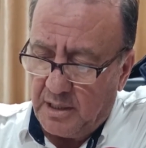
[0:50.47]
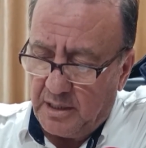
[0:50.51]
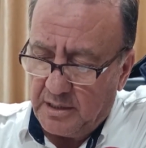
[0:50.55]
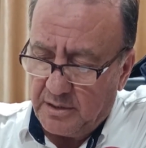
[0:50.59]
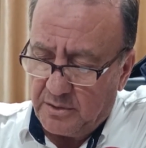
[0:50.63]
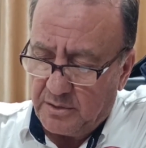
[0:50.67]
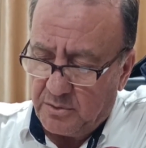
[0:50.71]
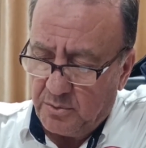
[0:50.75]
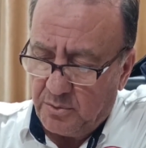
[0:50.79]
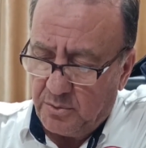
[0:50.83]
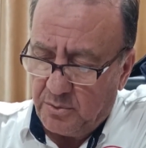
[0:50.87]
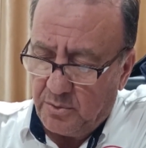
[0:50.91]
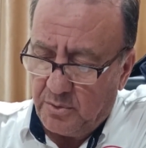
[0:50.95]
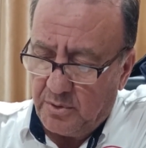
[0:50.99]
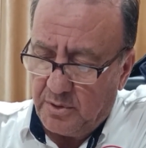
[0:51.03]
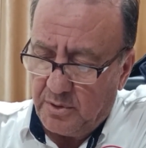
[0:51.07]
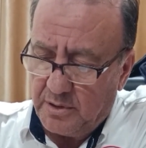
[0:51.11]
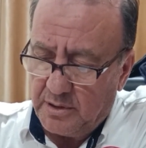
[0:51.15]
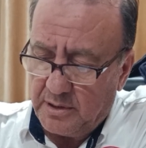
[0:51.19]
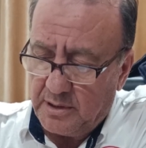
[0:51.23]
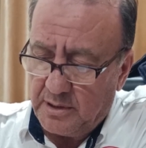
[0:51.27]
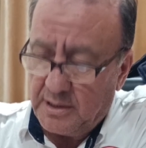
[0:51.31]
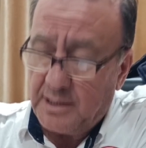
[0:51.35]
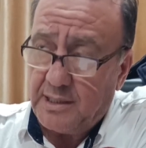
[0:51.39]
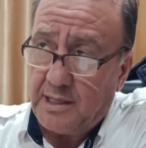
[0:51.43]
حيث
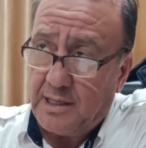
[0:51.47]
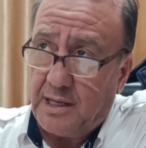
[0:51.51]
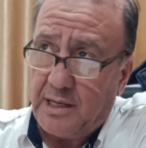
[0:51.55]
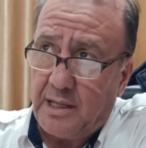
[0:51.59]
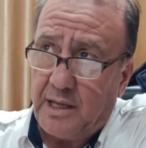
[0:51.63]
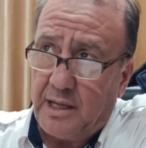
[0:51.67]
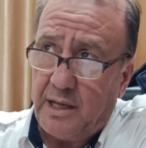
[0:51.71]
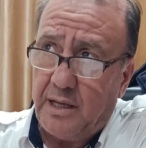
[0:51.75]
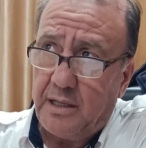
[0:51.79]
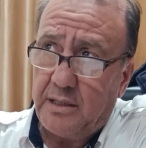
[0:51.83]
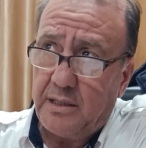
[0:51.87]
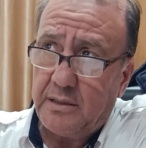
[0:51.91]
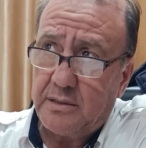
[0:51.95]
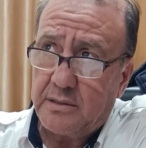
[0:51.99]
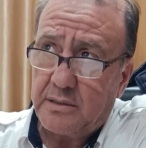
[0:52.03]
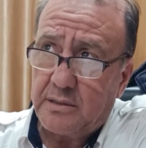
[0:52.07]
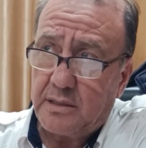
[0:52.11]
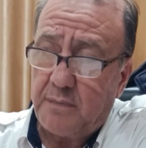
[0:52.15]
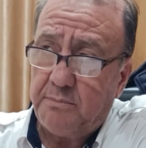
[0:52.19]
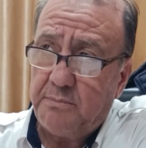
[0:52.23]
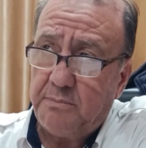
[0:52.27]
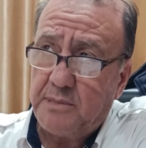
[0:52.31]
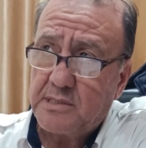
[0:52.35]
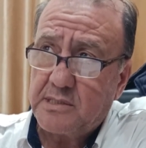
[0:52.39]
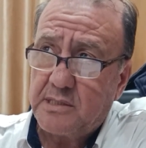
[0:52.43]
إلى الآن
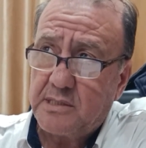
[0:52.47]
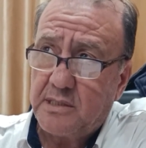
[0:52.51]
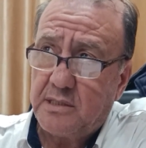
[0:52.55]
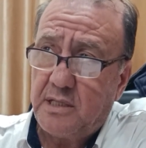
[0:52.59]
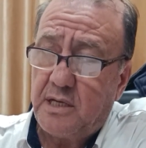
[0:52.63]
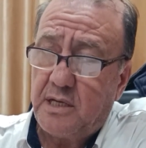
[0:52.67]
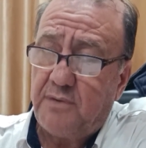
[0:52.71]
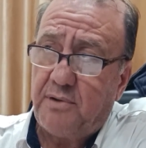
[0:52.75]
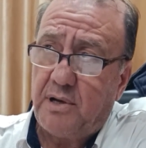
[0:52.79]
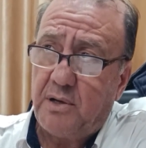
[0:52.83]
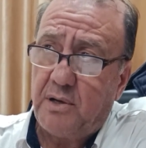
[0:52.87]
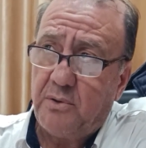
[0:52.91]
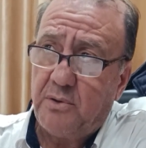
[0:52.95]
تم استهداف